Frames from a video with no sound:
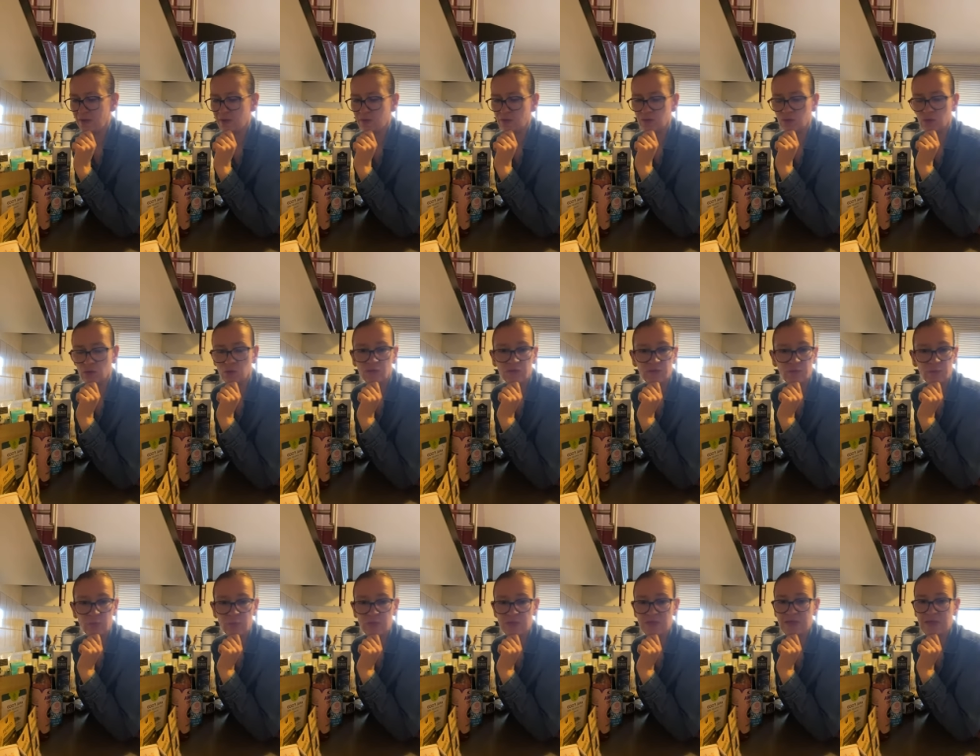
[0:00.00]
Tant que vous ne
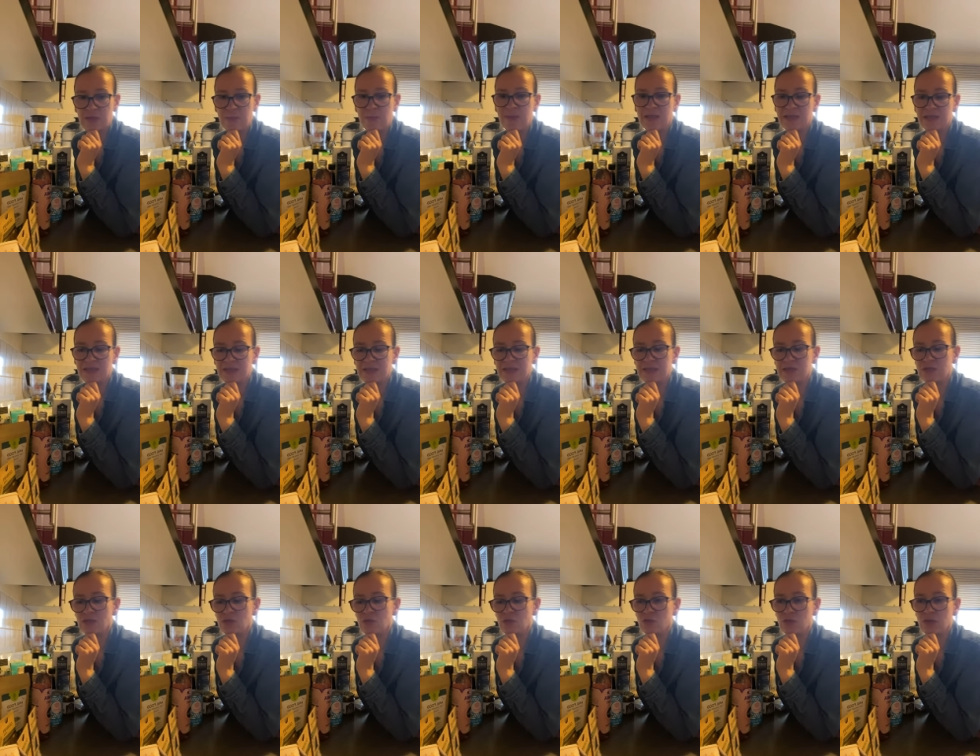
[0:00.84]
poserez pas de
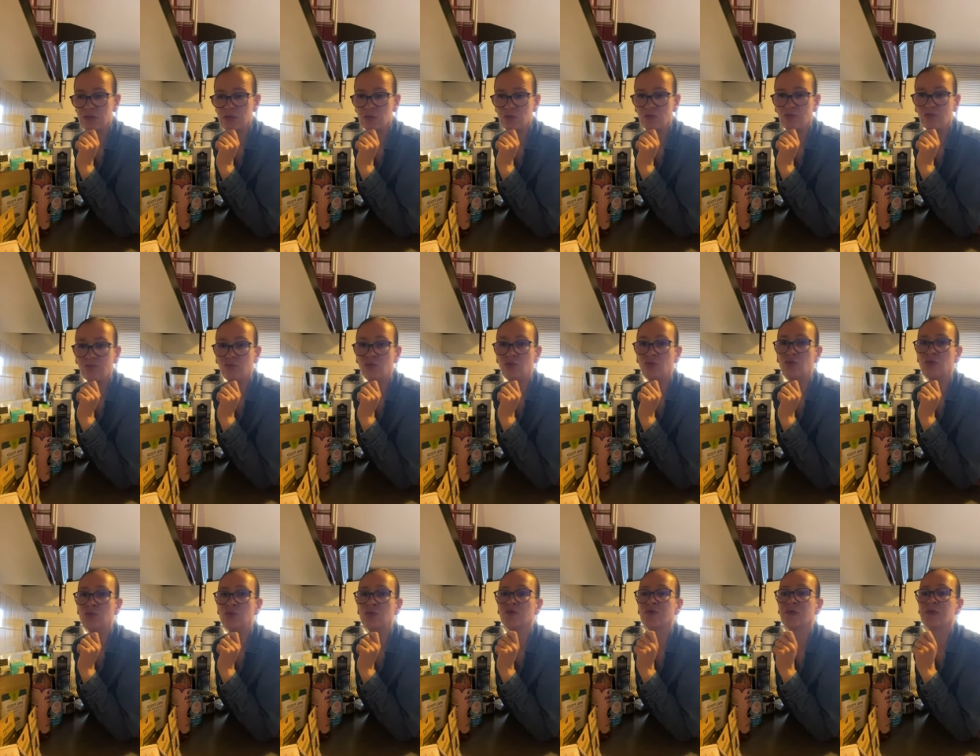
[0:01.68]
questions et que vous ne
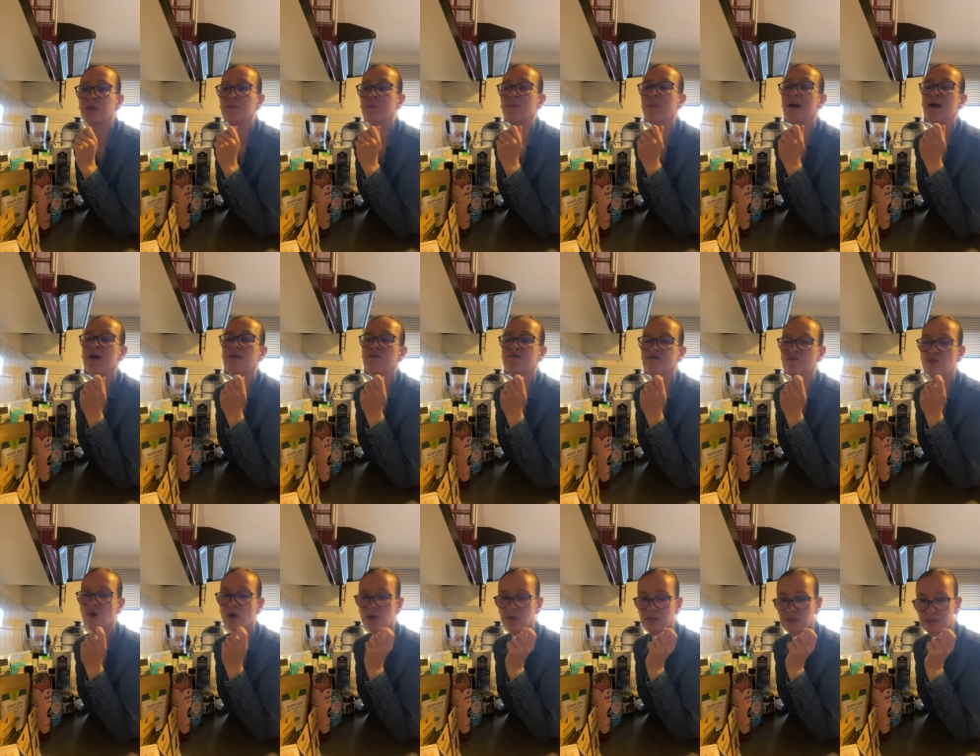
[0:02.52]
demanderez pas à
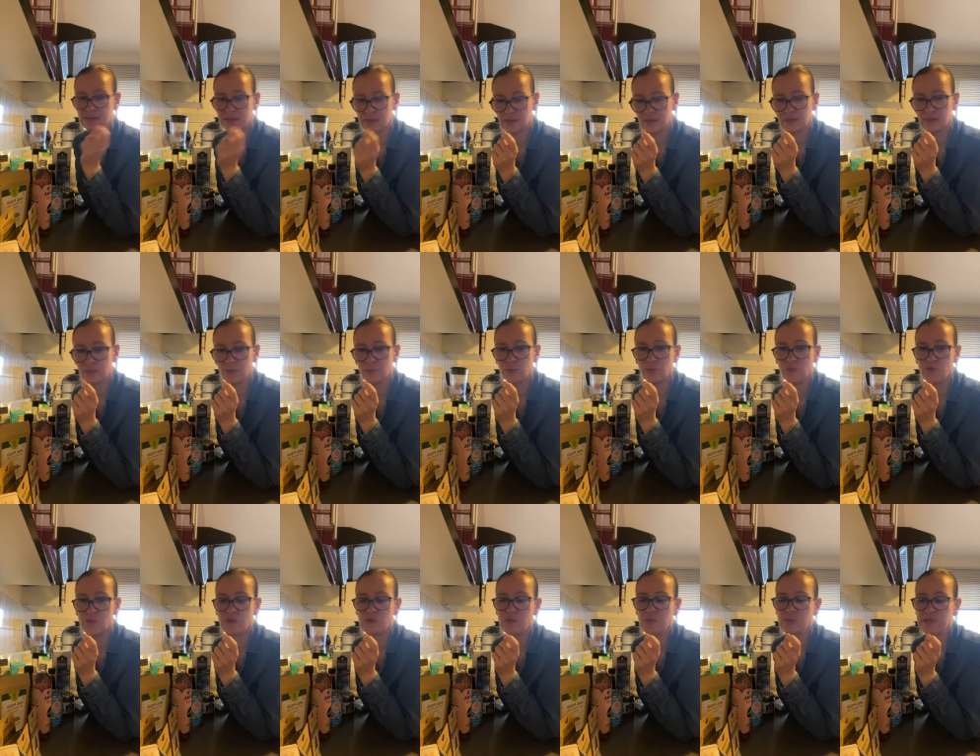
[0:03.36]
avoir certains
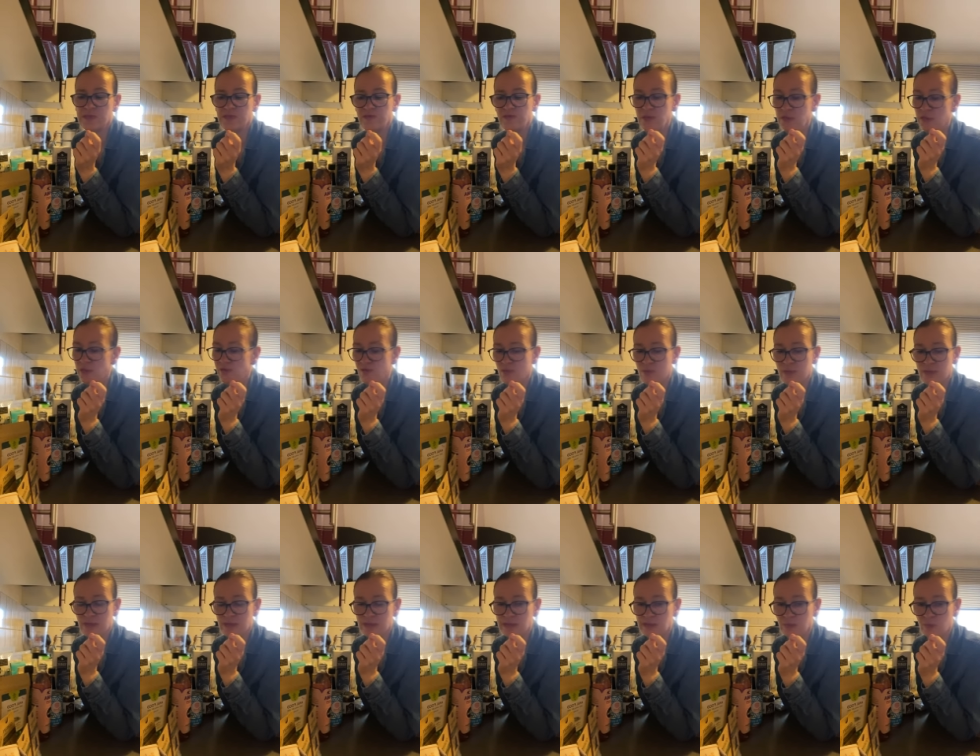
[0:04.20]
produits spécifiques dans vos
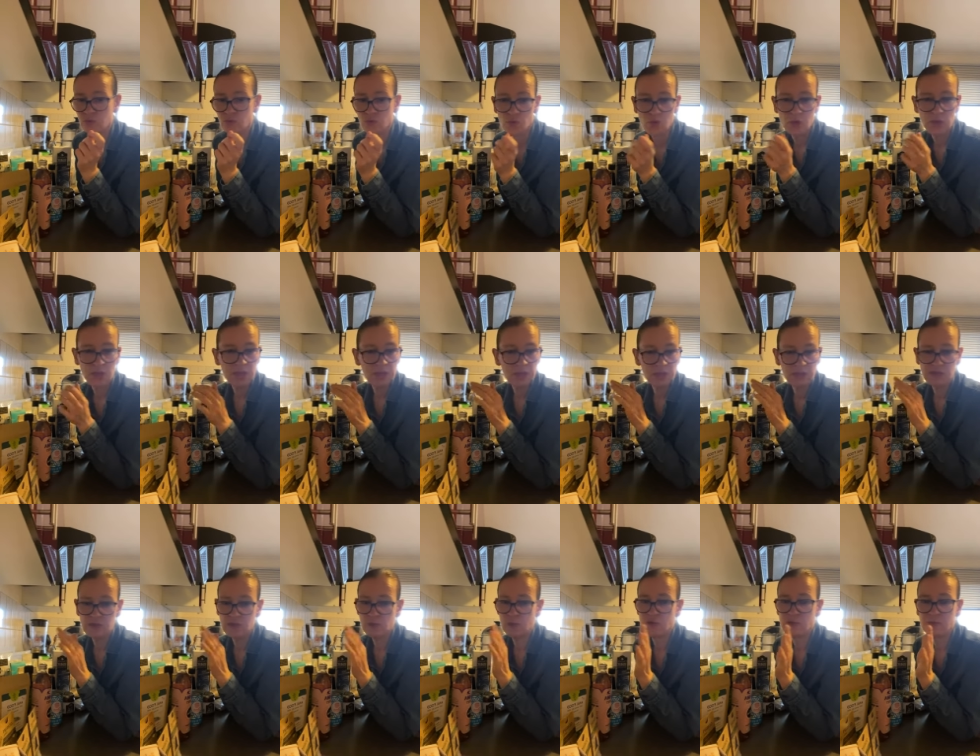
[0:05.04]
magasins bio, ils
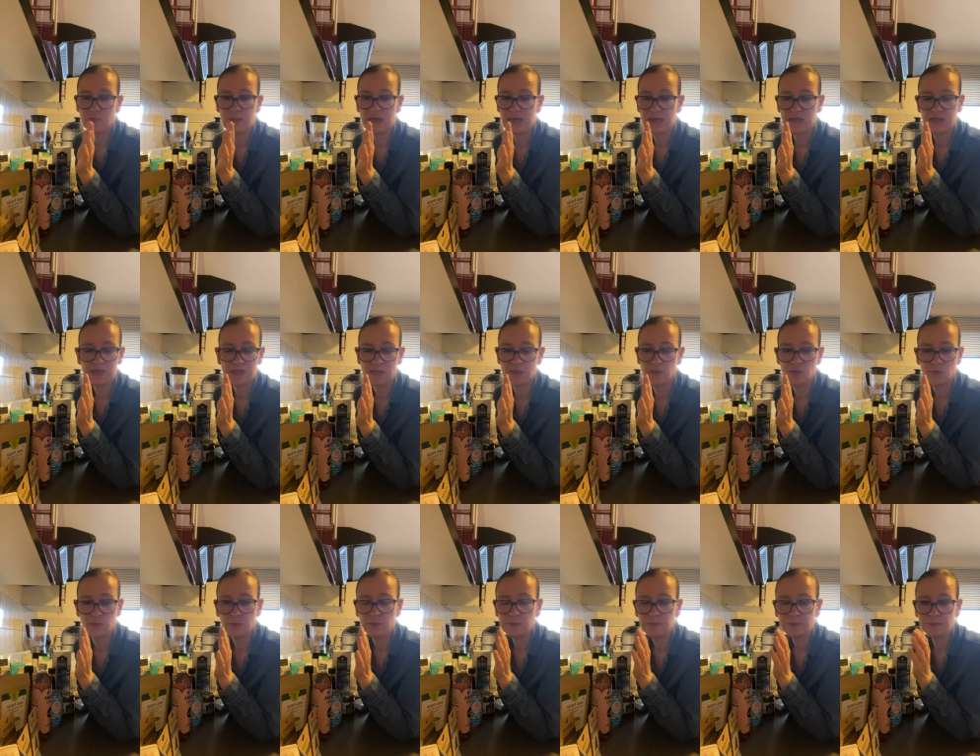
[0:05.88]
ne se posent pas la question.
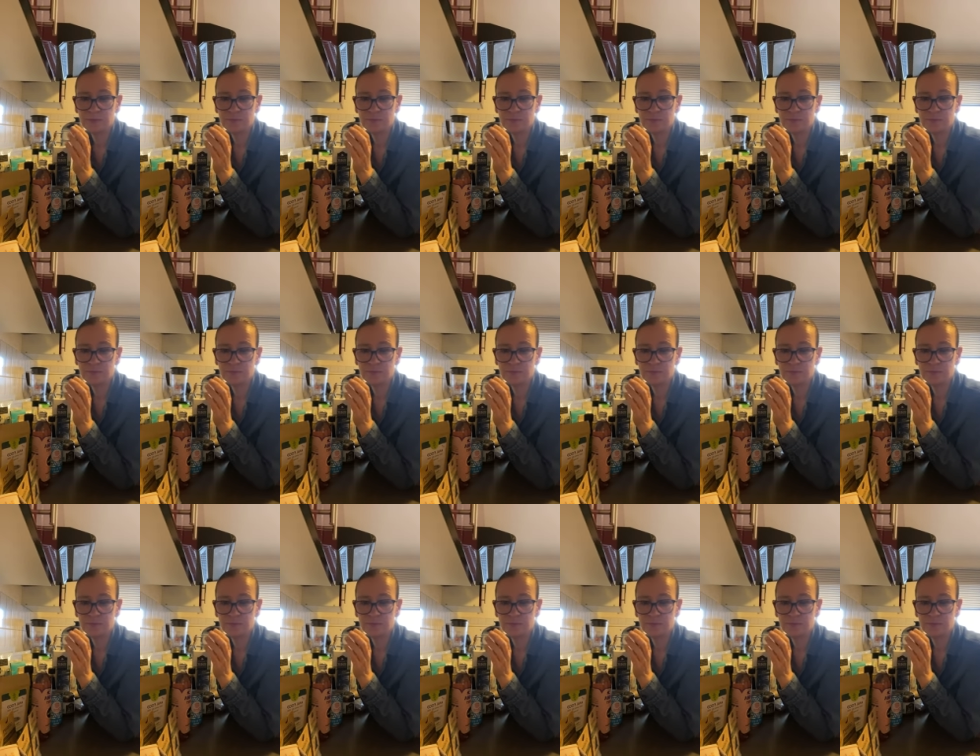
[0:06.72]
Hein.